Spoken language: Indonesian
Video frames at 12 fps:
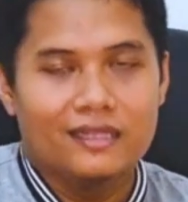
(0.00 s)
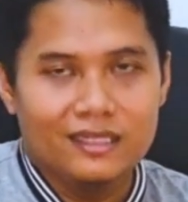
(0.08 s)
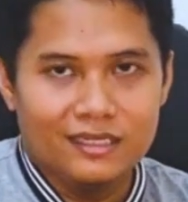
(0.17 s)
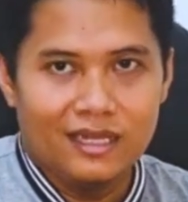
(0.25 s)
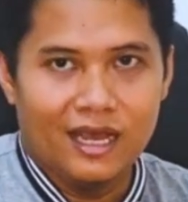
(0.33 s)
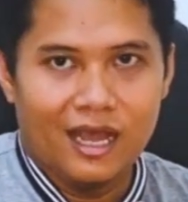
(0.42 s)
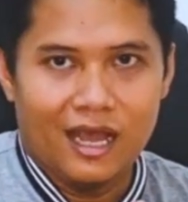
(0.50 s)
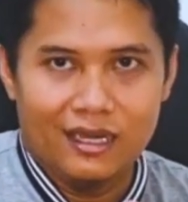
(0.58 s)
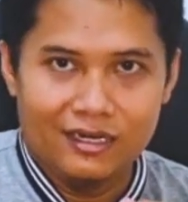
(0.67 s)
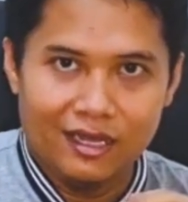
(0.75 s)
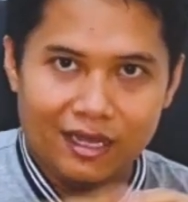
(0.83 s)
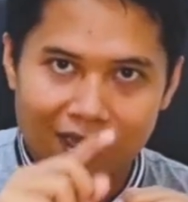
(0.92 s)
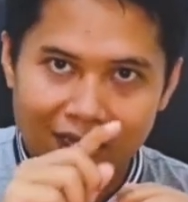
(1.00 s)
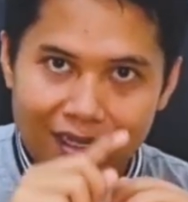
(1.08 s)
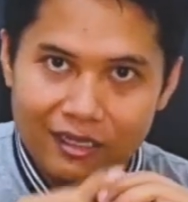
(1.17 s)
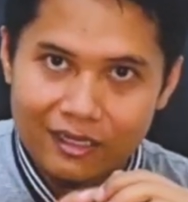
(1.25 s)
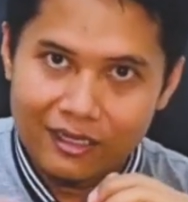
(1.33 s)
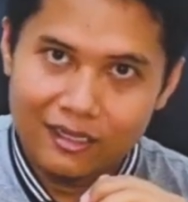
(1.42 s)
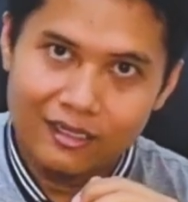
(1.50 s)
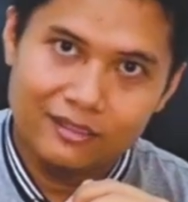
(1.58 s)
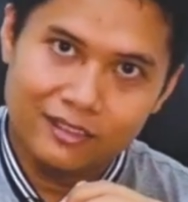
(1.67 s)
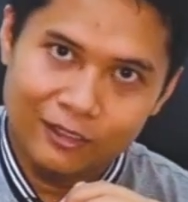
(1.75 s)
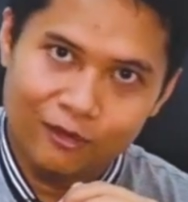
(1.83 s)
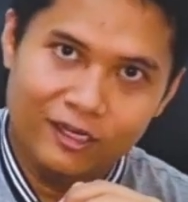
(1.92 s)
tidak ada
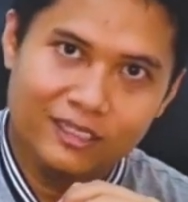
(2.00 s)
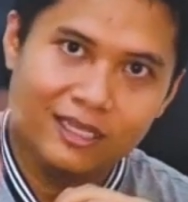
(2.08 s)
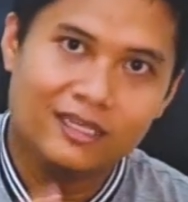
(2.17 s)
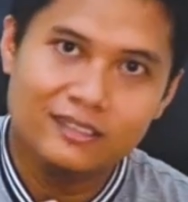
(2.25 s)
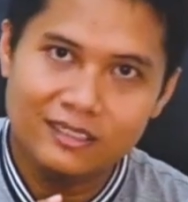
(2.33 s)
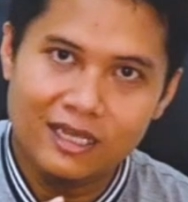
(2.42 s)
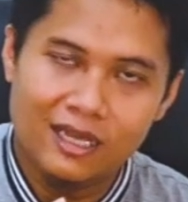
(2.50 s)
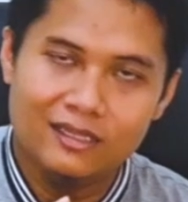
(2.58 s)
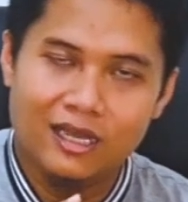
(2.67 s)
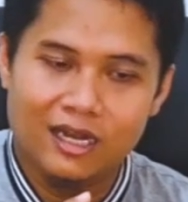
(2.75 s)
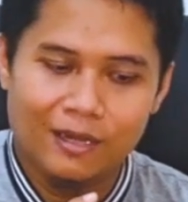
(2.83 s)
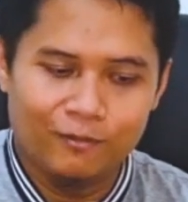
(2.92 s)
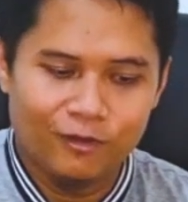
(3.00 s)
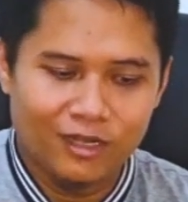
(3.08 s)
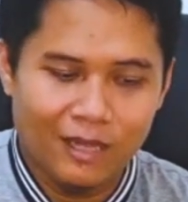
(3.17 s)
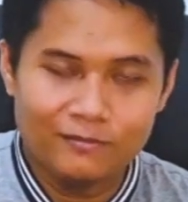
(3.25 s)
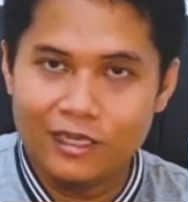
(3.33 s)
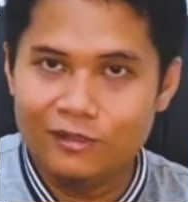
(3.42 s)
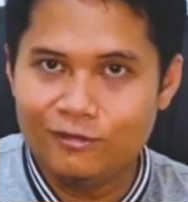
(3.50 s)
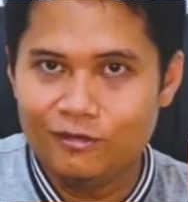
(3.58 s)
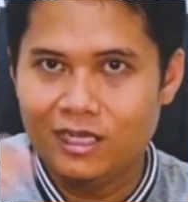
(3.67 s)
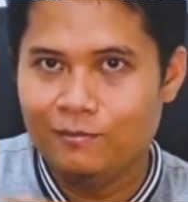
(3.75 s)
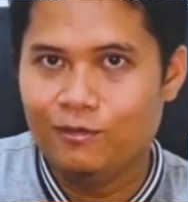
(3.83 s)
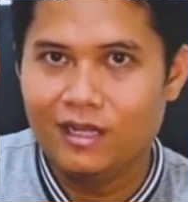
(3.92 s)
sinkronisasi antara program satu
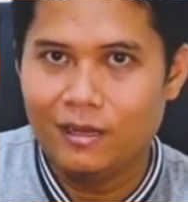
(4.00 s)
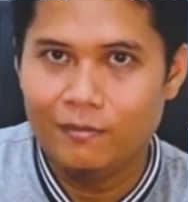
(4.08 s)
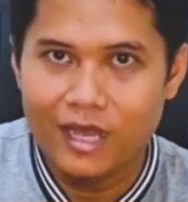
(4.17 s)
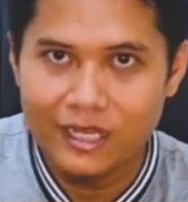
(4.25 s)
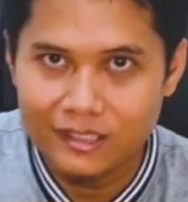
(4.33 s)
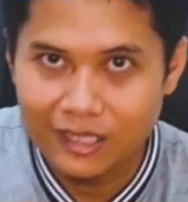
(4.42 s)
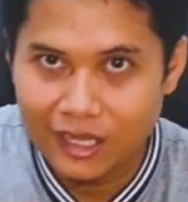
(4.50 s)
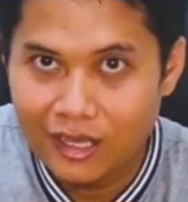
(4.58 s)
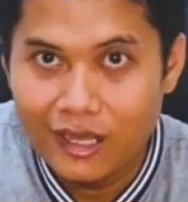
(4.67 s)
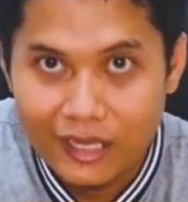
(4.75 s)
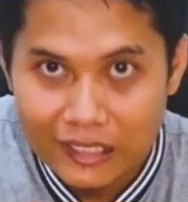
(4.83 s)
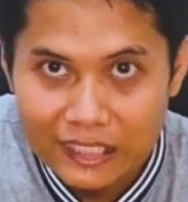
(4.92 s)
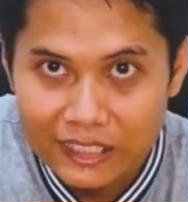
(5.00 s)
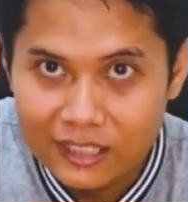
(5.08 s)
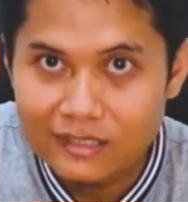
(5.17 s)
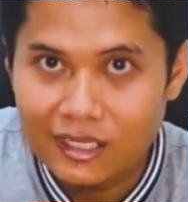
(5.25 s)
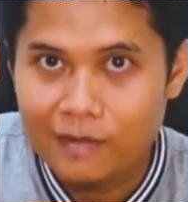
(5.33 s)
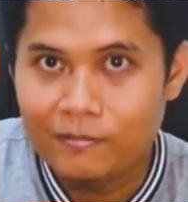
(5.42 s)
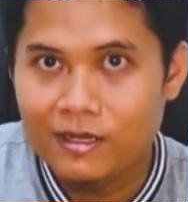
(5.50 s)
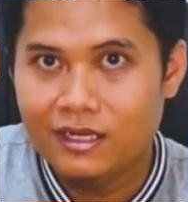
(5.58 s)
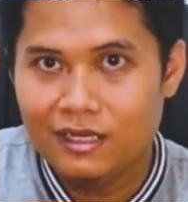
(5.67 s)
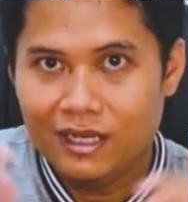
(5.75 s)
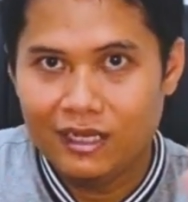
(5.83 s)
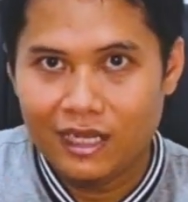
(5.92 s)
dengan program lainnya. Ini sama
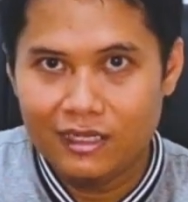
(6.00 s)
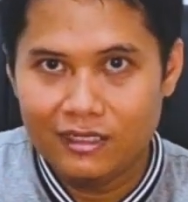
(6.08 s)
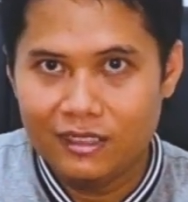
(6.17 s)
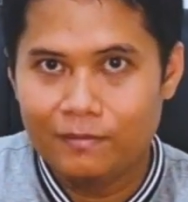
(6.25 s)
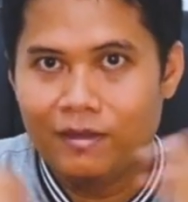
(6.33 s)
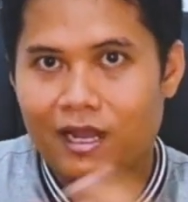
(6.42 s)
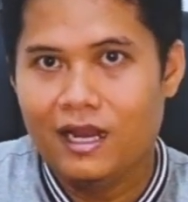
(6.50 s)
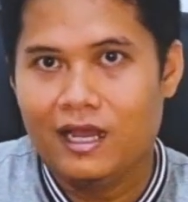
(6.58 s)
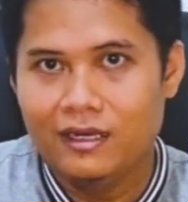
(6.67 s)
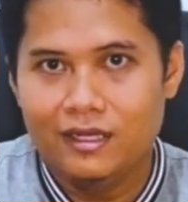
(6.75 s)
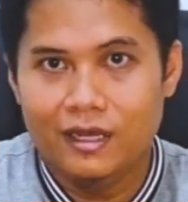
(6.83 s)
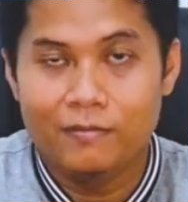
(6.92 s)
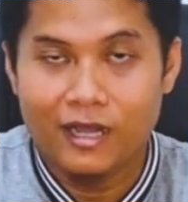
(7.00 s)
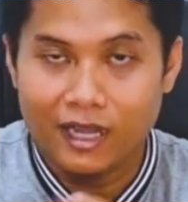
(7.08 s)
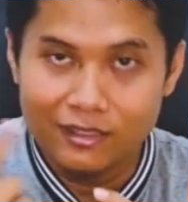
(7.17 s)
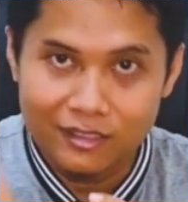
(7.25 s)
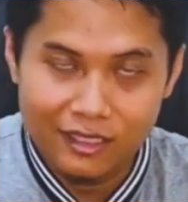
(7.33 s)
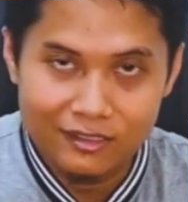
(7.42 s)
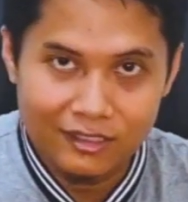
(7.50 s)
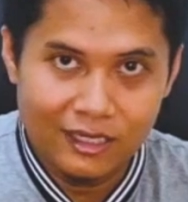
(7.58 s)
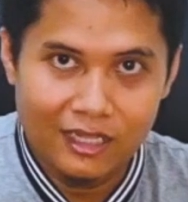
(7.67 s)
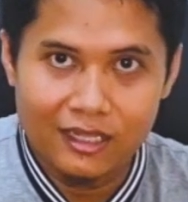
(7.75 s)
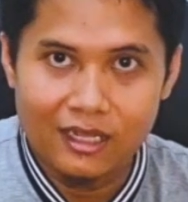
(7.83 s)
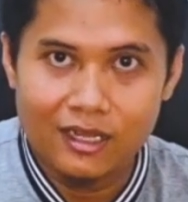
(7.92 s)
dengan yang ada di kepala Anda. Makanya saya sering
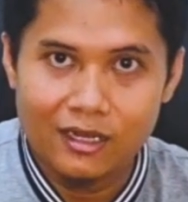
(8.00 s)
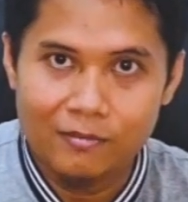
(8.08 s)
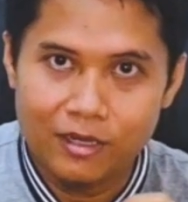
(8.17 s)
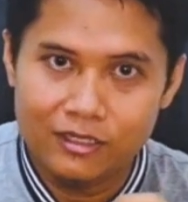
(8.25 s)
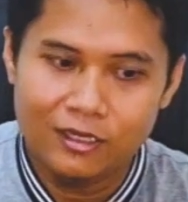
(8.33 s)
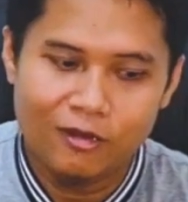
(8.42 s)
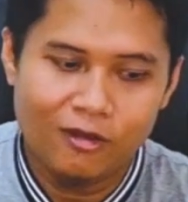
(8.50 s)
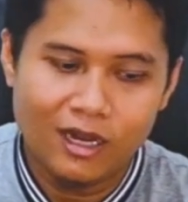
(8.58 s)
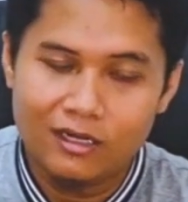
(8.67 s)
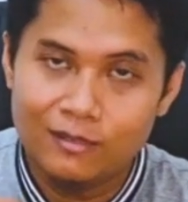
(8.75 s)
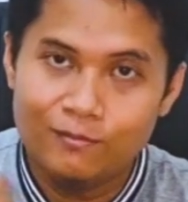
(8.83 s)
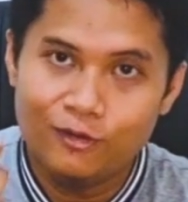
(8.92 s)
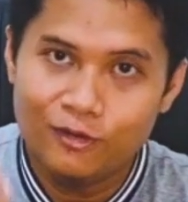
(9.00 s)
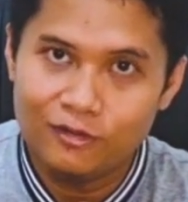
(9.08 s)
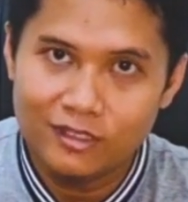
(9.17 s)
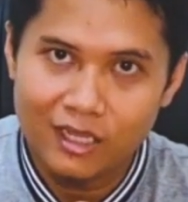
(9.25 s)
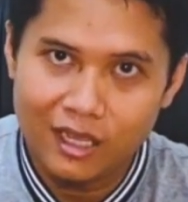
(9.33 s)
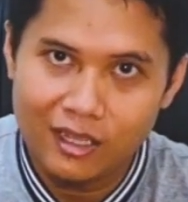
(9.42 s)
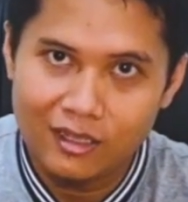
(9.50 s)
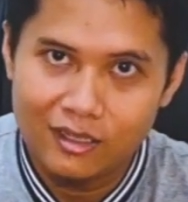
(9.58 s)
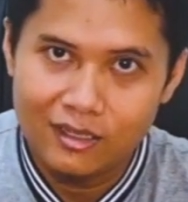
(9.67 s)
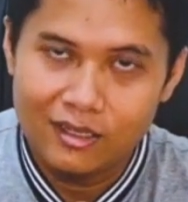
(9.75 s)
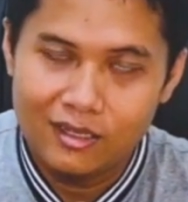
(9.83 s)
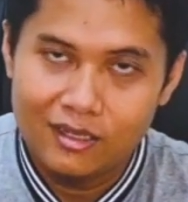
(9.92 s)
katakan banyak orang di mulutnya
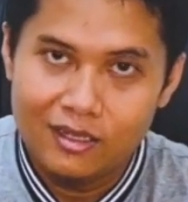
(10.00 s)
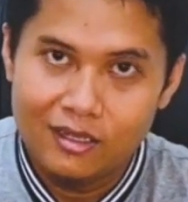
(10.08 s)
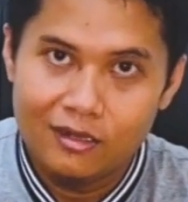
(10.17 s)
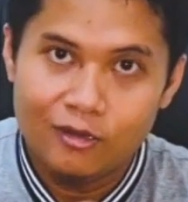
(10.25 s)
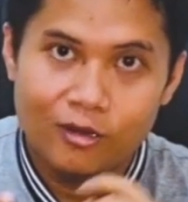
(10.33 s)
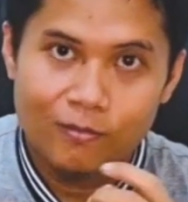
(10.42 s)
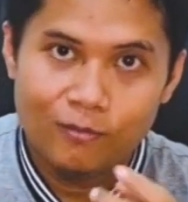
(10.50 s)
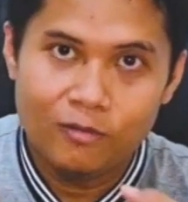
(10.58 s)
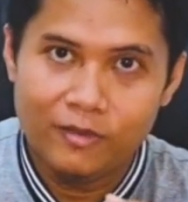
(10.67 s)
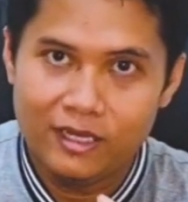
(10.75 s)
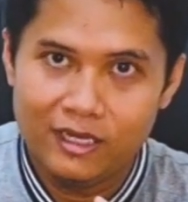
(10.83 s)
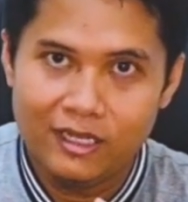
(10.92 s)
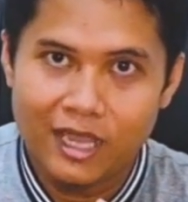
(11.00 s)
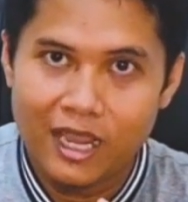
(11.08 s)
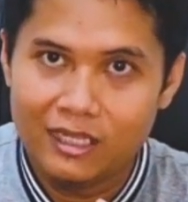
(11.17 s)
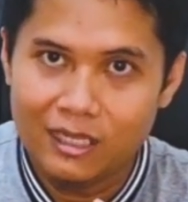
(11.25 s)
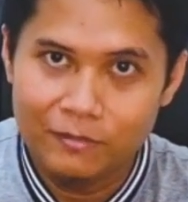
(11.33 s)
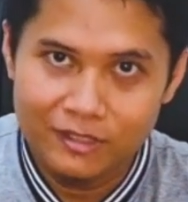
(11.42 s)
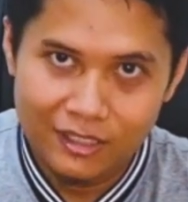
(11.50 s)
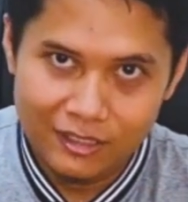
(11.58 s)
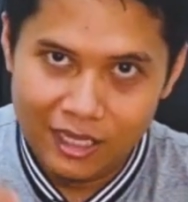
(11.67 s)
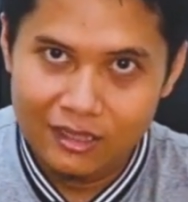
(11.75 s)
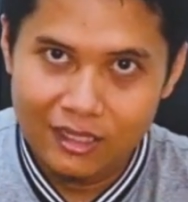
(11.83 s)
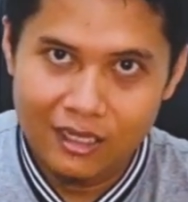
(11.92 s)
ngomong pengen kaya, tapi
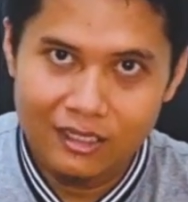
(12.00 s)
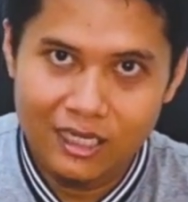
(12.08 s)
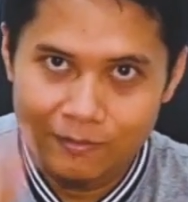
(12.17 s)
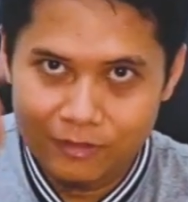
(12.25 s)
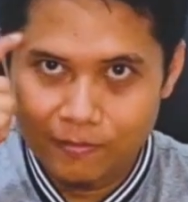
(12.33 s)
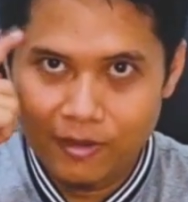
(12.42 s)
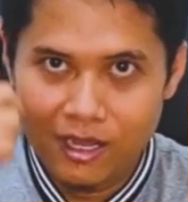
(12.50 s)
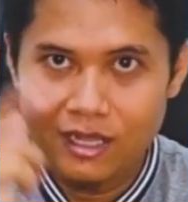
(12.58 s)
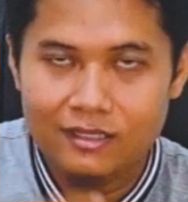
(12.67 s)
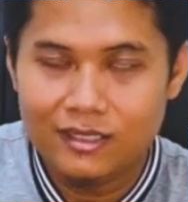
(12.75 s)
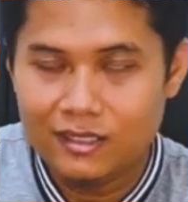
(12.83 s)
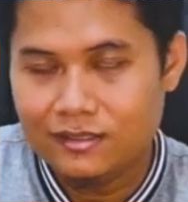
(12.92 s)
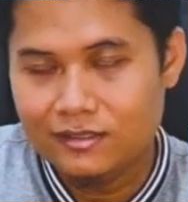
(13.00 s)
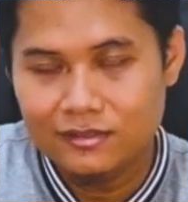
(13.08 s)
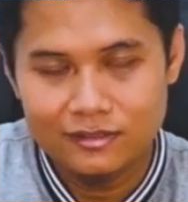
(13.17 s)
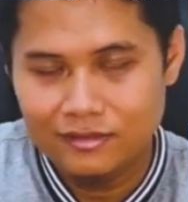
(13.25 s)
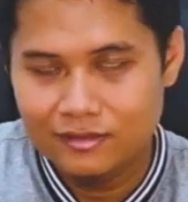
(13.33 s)
ternyata dalam kepalanya